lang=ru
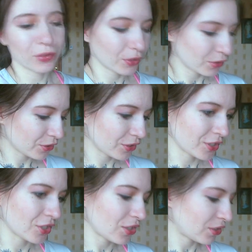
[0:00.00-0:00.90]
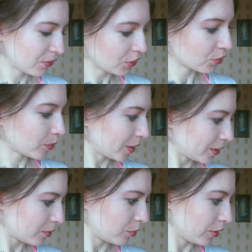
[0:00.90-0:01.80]
но вот то, что сейчас я вижу перед
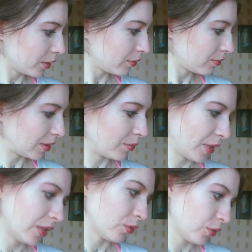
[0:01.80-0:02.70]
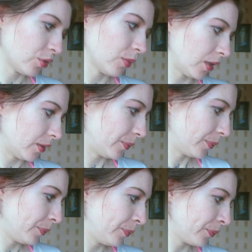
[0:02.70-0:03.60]
собой, для меня это очень мало.
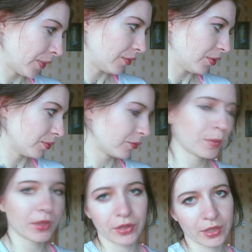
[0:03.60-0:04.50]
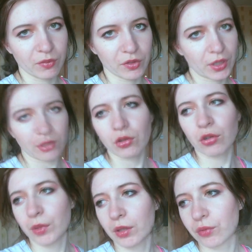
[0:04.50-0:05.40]
Правда. Во-первых, если бы вы знали, сколько
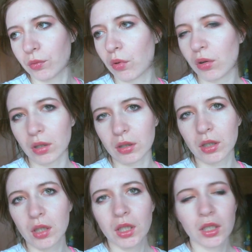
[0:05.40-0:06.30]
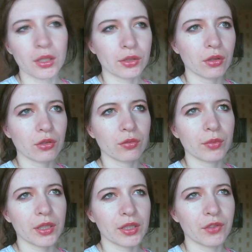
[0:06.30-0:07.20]
у меня футболок и сколько у
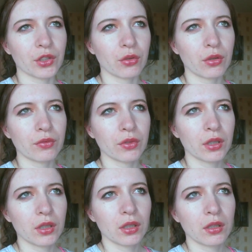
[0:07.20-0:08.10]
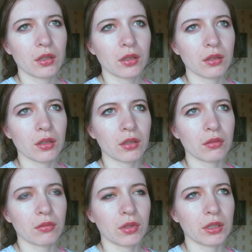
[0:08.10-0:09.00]
меня свитеров, это,
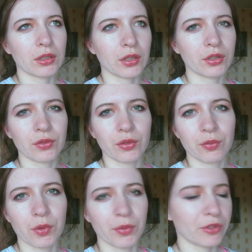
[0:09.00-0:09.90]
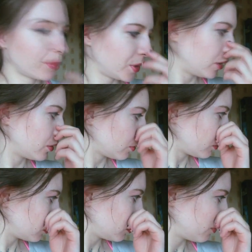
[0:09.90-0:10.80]
не знаю, свитеров, по-моему, вообще нету.
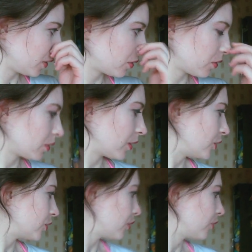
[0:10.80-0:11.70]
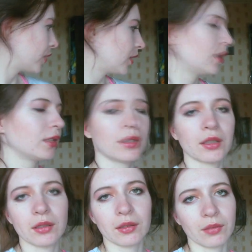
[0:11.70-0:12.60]
У меня есть только толстовки,
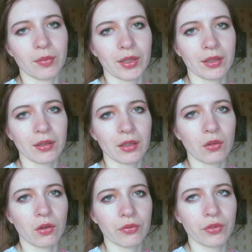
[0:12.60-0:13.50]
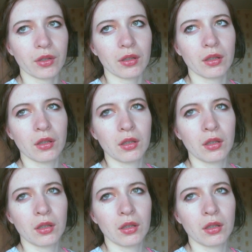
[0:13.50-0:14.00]
какие-то непонятные кофты.